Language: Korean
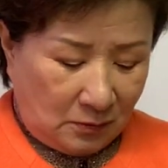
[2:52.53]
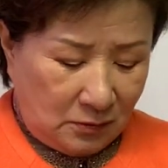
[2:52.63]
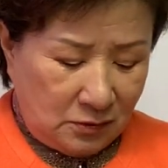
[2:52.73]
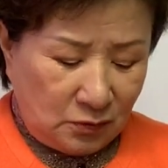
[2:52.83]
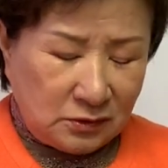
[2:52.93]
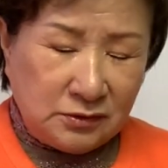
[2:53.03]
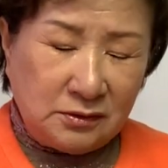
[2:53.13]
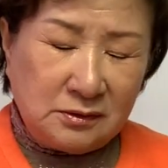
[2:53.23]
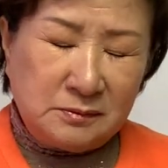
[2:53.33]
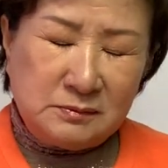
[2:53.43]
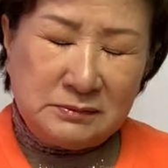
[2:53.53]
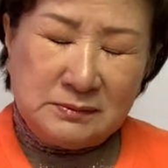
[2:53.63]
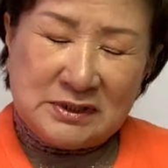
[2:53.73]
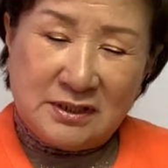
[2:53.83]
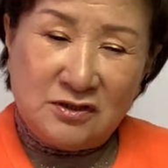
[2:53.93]
오늘도 그
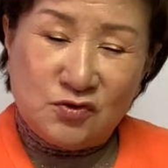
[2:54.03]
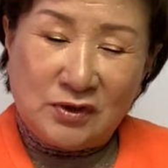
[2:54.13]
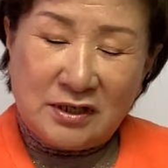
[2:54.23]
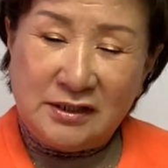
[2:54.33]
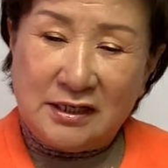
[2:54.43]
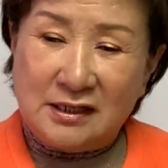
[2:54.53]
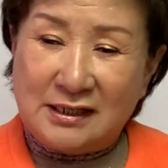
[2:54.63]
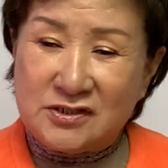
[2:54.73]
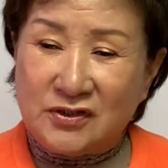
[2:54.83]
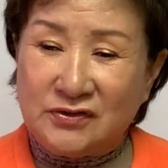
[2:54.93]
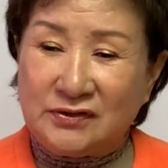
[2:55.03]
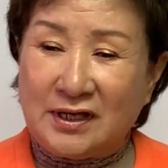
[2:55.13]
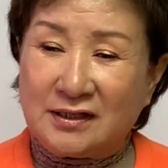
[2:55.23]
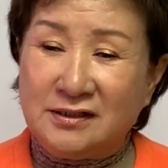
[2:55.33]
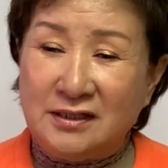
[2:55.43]
메시지 중에 그 얘기를
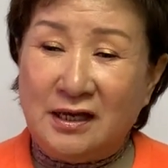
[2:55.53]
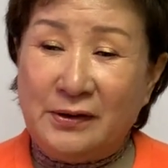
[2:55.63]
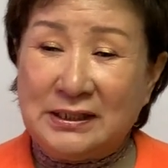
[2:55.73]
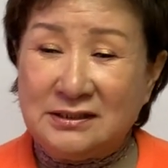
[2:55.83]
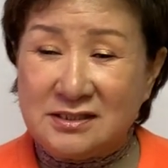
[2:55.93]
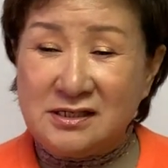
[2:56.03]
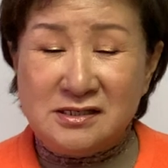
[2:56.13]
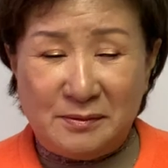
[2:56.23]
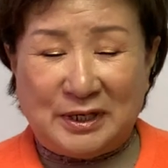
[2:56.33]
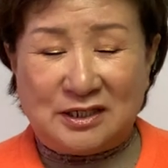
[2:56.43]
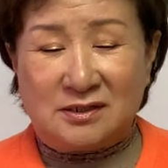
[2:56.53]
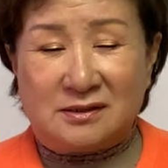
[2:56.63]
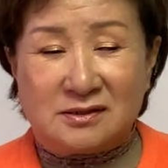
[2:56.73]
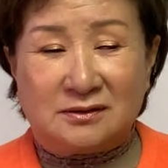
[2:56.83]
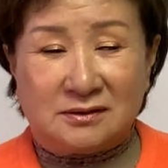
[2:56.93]
하셨는데 그 예화는 진짜 많이
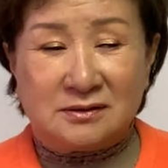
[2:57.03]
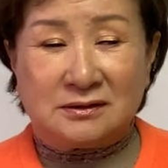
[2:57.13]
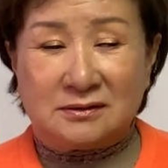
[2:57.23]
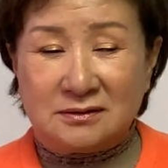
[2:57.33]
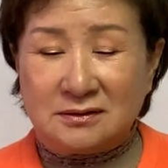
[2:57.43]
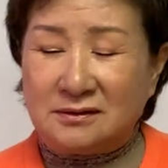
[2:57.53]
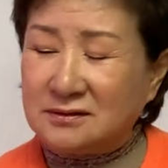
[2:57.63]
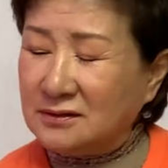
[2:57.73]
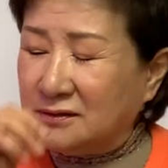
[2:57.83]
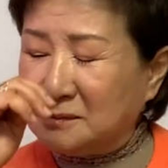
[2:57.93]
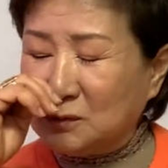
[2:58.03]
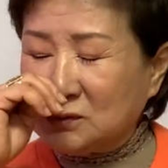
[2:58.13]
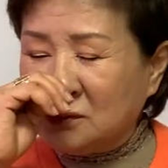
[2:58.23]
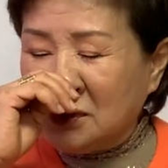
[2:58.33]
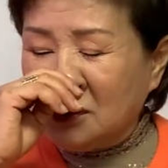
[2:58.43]
써, 써서
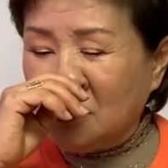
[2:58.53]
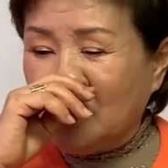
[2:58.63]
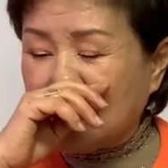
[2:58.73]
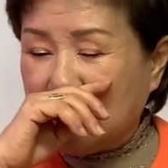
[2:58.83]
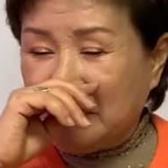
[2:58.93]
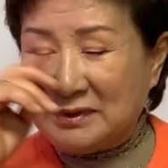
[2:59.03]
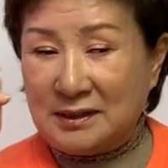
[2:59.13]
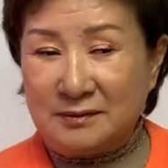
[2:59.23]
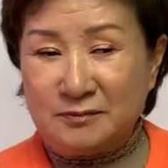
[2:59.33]
뭐 우리 유 목사님이